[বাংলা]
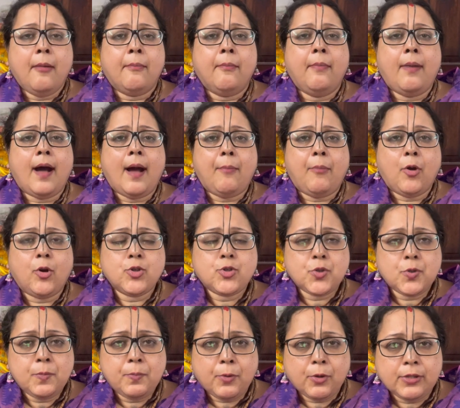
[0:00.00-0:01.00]
বা
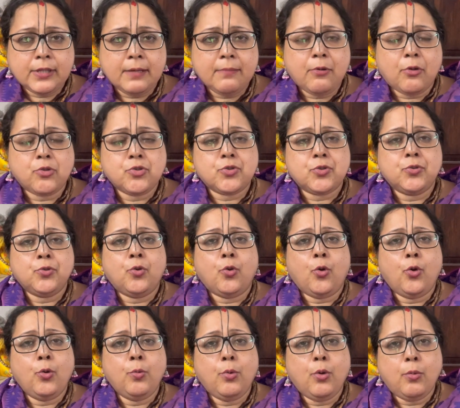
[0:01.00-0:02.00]
ভজন পথে ভজন
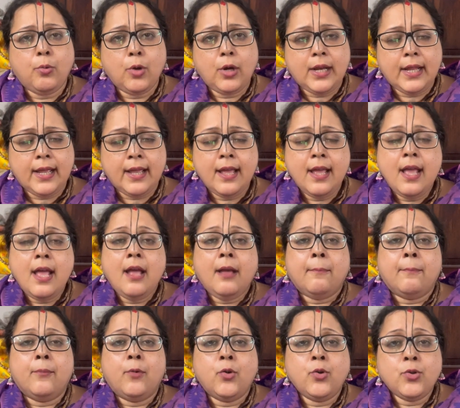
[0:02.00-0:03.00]
করব বলে
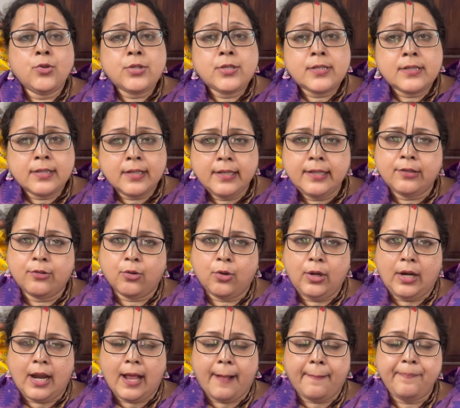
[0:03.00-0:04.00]
মনস্থির
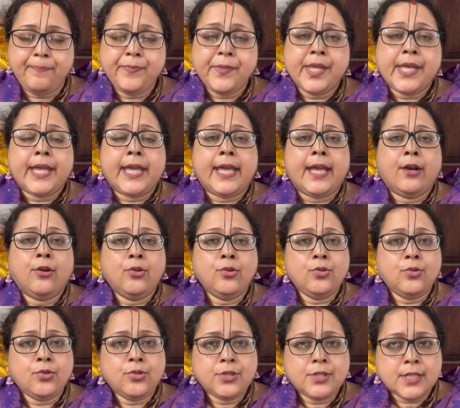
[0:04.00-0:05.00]
করলাম
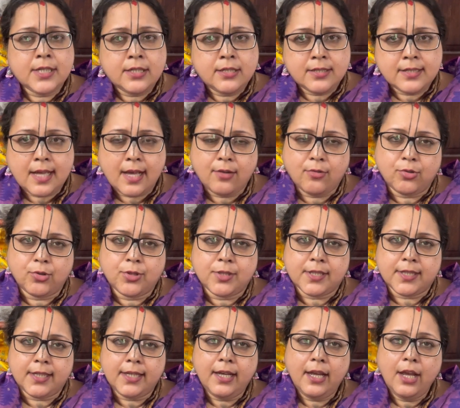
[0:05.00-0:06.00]
এগোনোর চেষ্টা করছি